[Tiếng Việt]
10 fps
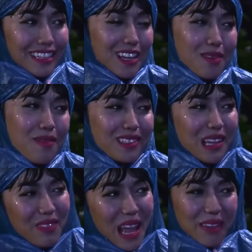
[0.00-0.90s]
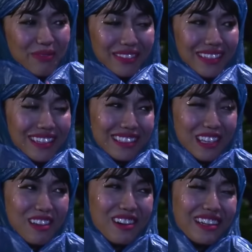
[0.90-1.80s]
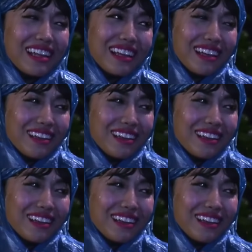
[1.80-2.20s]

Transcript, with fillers: Chị đừng có bận tâm tới em Chị vô đi